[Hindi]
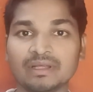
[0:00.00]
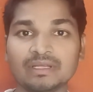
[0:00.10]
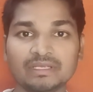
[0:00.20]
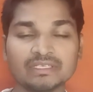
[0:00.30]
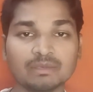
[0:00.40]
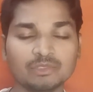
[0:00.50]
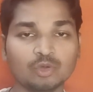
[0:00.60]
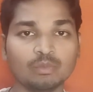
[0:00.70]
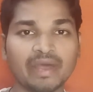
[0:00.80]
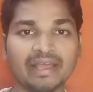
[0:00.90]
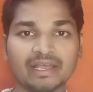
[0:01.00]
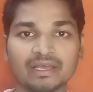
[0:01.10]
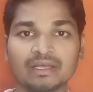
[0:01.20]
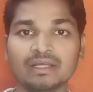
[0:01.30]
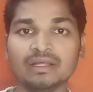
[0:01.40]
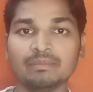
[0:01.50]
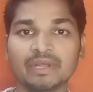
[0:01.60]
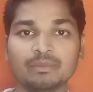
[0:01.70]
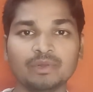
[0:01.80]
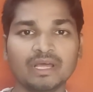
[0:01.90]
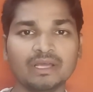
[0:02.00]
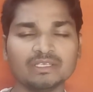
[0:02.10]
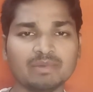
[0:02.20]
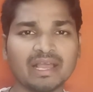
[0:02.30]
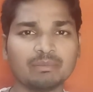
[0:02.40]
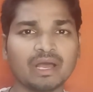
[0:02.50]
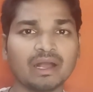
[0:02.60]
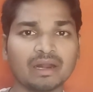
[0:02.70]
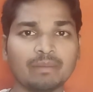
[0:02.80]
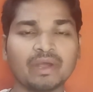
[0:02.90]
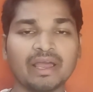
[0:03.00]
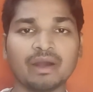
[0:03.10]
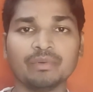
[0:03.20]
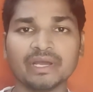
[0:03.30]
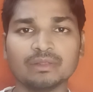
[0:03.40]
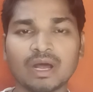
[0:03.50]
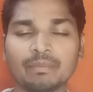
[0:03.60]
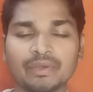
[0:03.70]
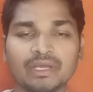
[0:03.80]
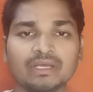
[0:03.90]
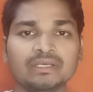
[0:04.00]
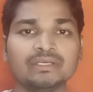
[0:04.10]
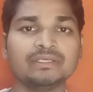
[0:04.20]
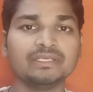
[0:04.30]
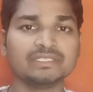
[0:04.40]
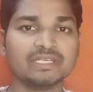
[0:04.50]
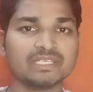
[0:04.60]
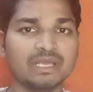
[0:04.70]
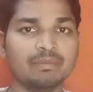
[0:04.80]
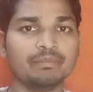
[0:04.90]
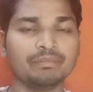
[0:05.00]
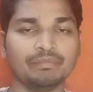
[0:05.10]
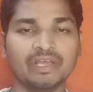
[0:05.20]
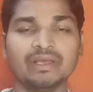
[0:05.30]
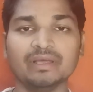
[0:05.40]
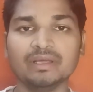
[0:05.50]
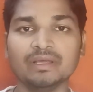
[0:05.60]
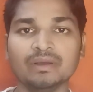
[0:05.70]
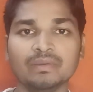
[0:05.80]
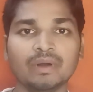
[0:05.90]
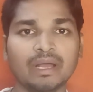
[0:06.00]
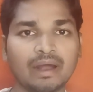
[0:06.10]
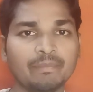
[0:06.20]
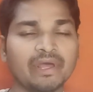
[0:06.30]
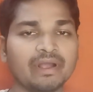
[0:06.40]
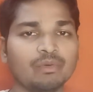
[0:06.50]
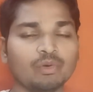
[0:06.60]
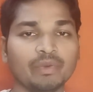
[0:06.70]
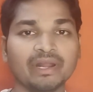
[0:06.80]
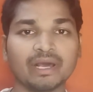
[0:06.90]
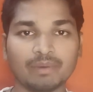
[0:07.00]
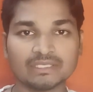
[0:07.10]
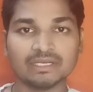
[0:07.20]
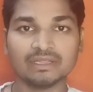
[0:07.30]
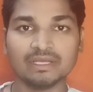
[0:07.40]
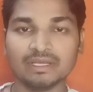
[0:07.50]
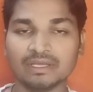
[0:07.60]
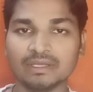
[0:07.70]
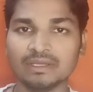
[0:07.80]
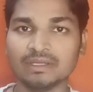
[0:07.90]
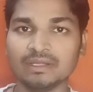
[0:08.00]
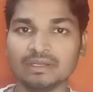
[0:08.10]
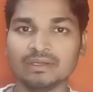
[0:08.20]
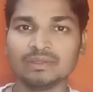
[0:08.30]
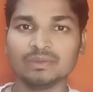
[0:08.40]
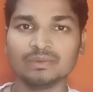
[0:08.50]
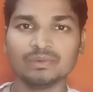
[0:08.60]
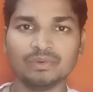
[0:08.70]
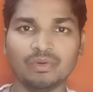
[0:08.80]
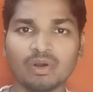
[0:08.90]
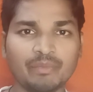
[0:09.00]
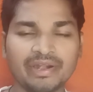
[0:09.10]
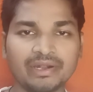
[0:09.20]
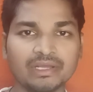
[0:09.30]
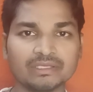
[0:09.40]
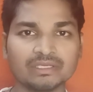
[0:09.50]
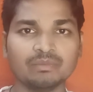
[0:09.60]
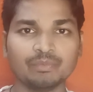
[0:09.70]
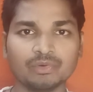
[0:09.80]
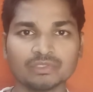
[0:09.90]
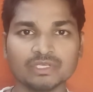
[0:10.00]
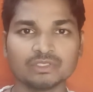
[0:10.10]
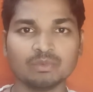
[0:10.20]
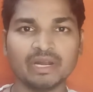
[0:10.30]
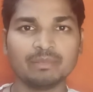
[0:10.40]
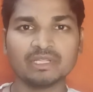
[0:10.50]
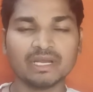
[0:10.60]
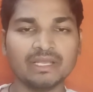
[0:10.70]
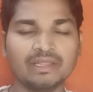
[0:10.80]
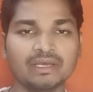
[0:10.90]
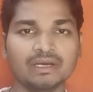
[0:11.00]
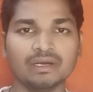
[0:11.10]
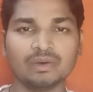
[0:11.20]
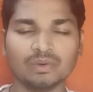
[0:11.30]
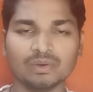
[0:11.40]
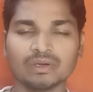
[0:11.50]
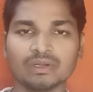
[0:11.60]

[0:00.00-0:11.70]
ये सब जो बैंक मैंने बोला है इस बैंक में अगर आपका अकाउंट है तो आप इस स्कीम में अपना अकाउंट ओपन करवा सकते हैं तो डॉक्यूमेंटेशन प्रोसेस तो मैंने बता ही दिया और